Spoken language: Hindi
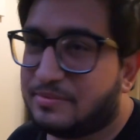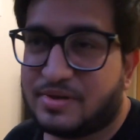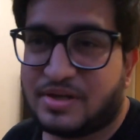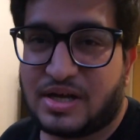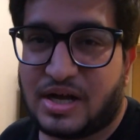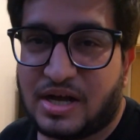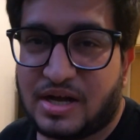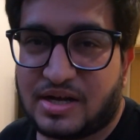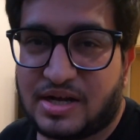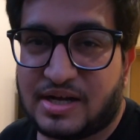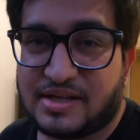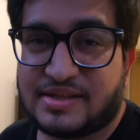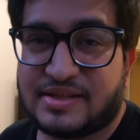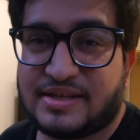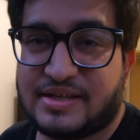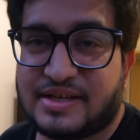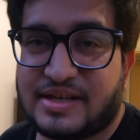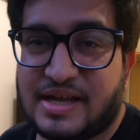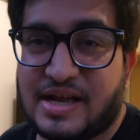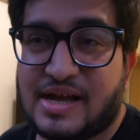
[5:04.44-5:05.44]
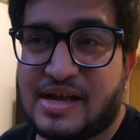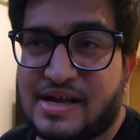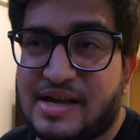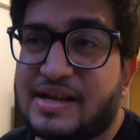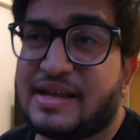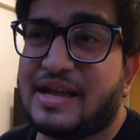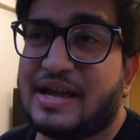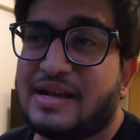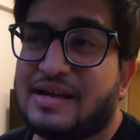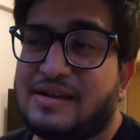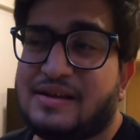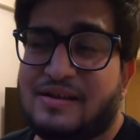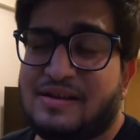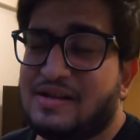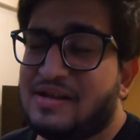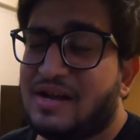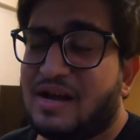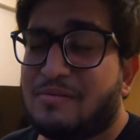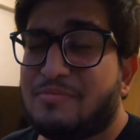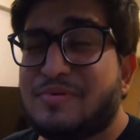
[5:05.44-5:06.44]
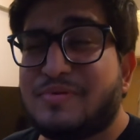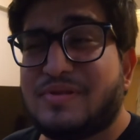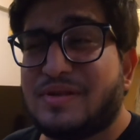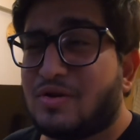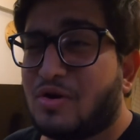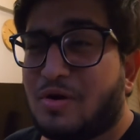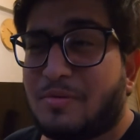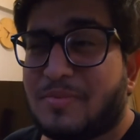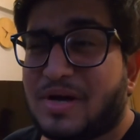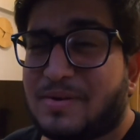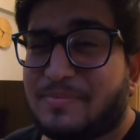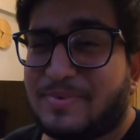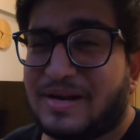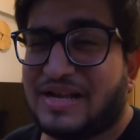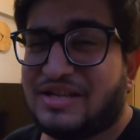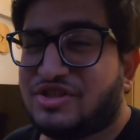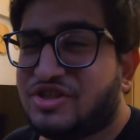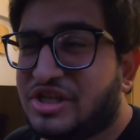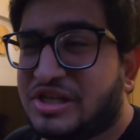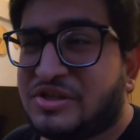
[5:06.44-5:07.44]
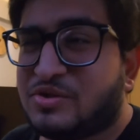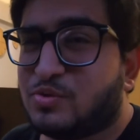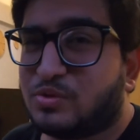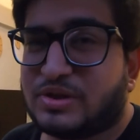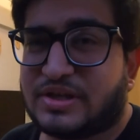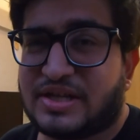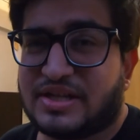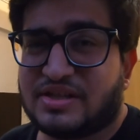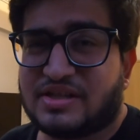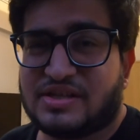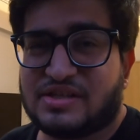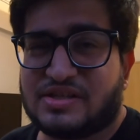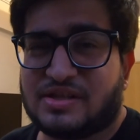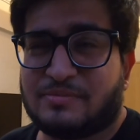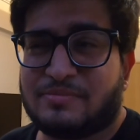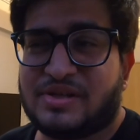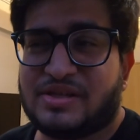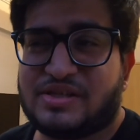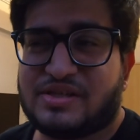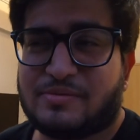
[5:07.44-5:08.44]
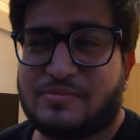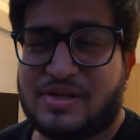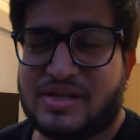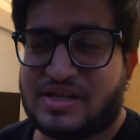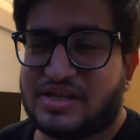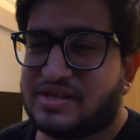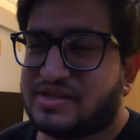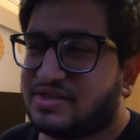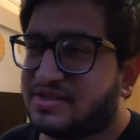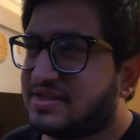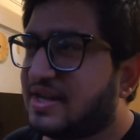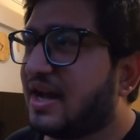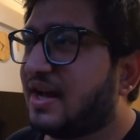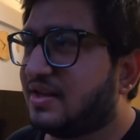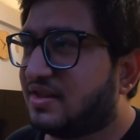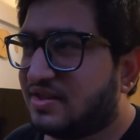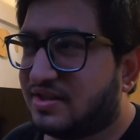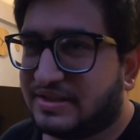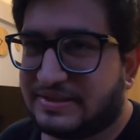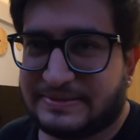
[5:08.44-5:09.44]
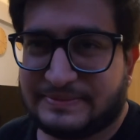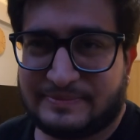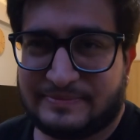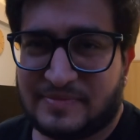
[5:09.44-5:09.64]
हैं अभी कहाँ खाता है क्या है क्या अभी देखो हमारे प्लान चेंज होते रहते हैं समय समय के साथ